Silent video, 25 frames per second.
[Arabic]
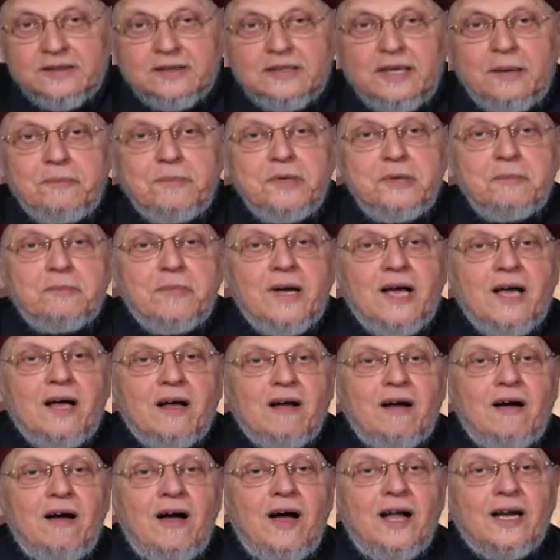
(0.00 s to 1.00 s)
ده مين
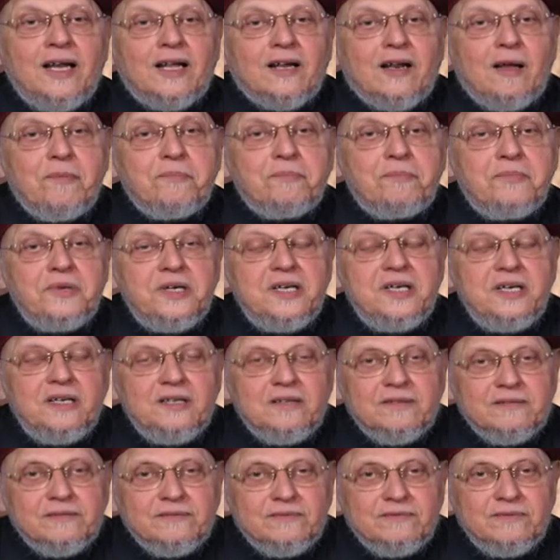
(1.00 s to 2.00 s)
بقى قال
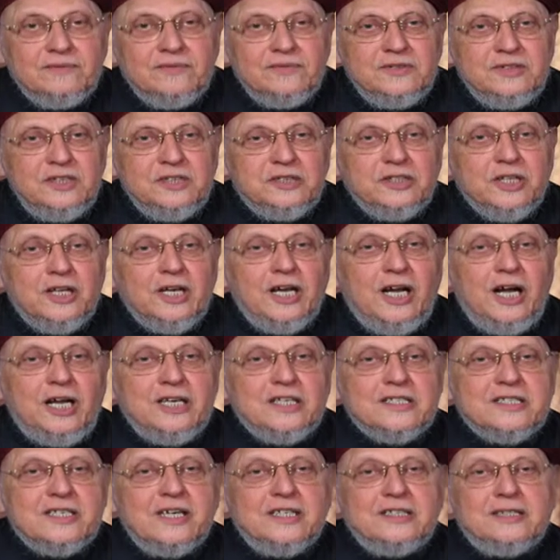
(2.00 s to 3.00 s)
ربي دي ترجع
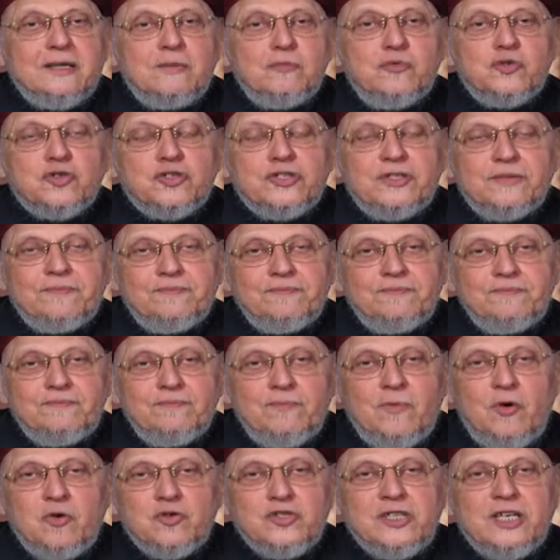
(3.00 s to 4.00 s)
لسيدنا موسى
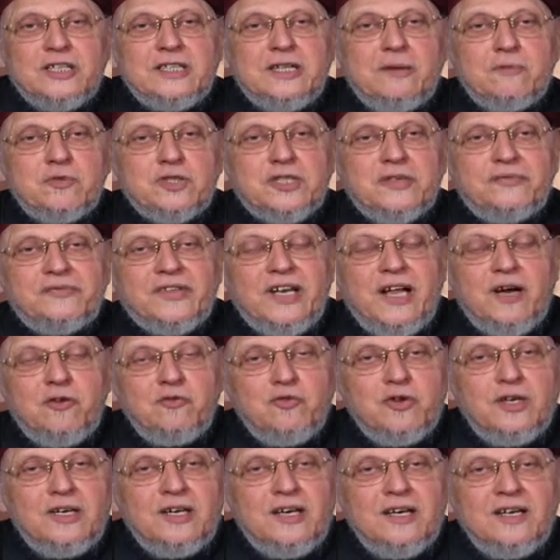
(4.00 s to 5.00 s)
هو سيدنا موسى في
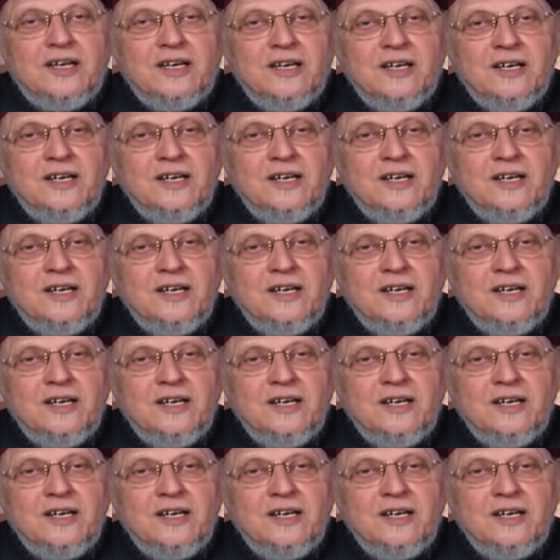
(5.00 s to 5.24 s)
الأول